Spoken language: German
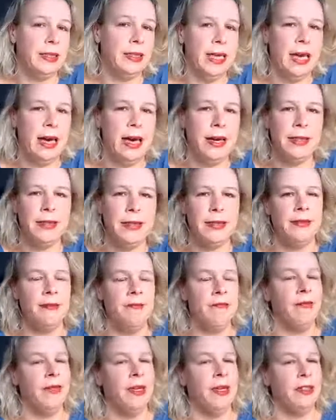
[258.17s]
Jahres,
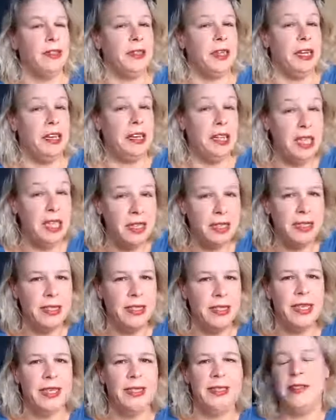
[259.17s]
kenne ich als
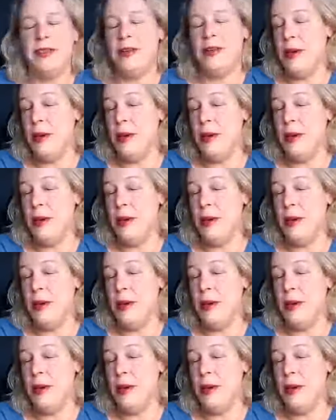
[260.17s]
Kind.